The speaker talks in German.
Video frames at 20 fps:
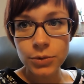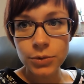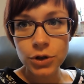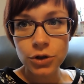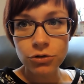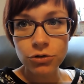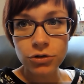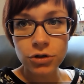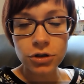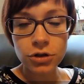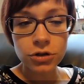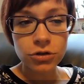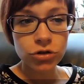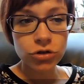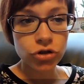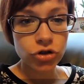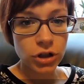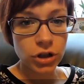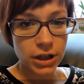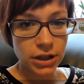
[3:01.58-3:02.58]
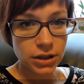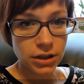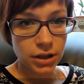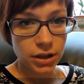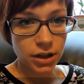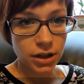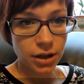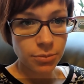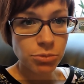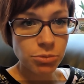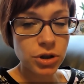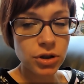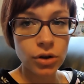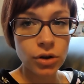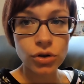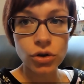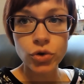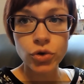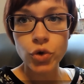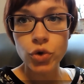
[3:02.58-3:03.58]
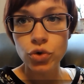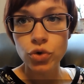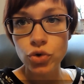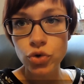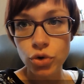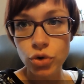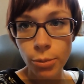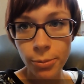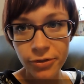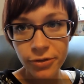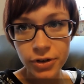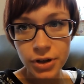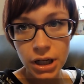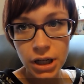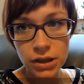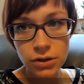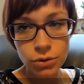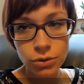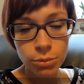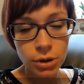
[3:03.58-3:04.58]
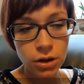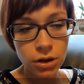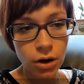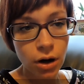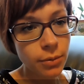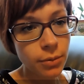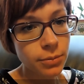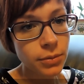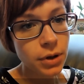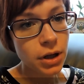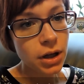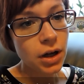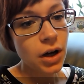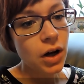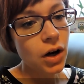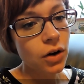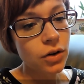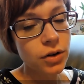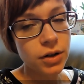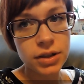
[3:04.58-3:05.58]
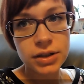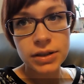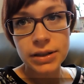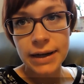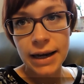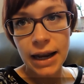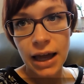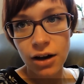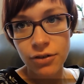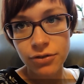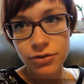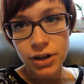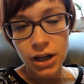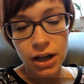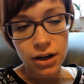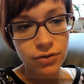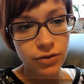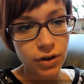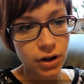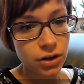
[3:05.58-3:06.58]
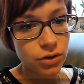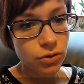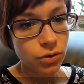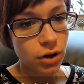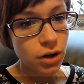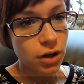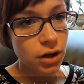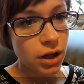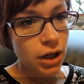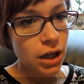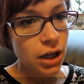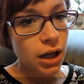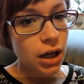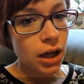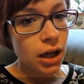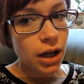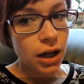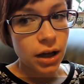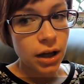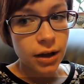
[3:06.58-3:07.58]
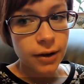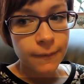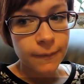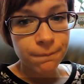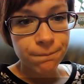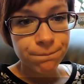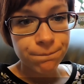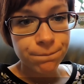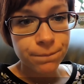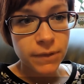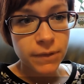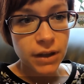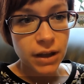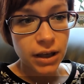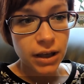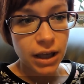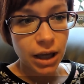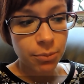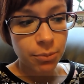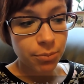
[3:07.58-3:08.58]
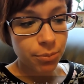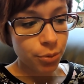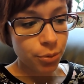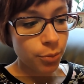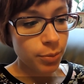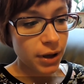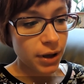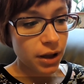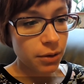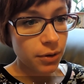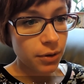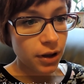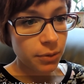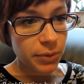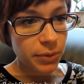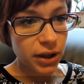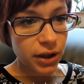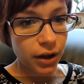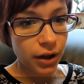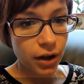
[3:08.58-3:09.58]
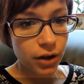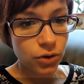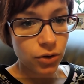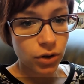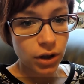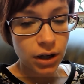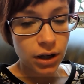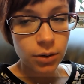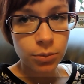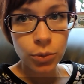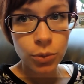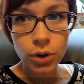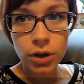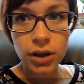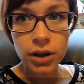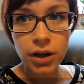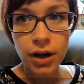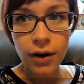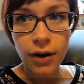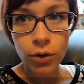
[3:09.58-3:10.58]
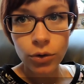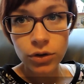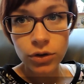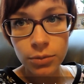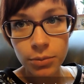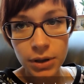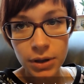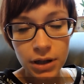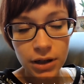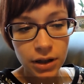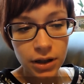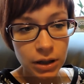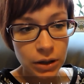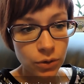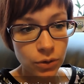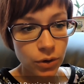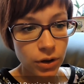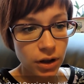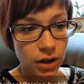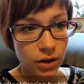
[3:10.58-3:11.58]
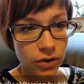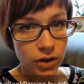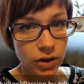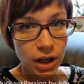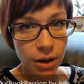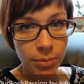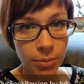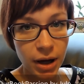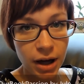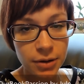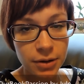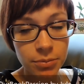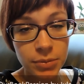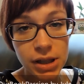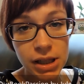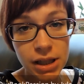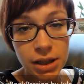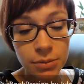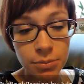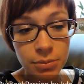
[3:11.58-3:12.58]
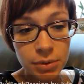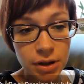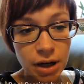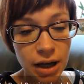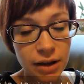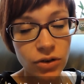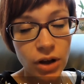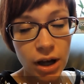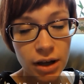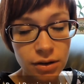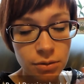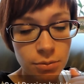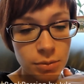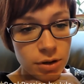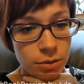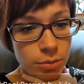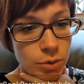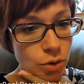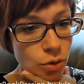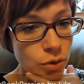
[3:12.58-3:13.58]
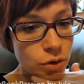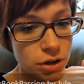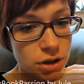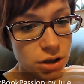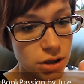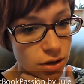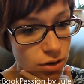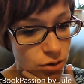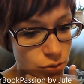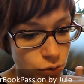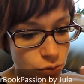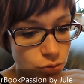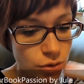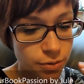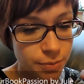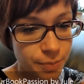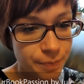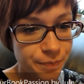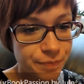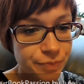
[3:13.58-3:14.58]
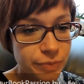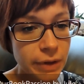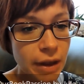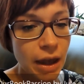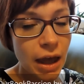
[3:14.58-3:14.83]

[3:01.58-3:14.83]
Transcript: um Stunde schlechter. Ich habe jetzt auch noch schön Schnupfen dazu bekommen und es nervt einfach nur. Ähm, ich probiere mich gerade durch alle möglichen Hausmittelchen durch. Also ich habe gerade Milch mit, also heiße Milch mit Honig getrunken,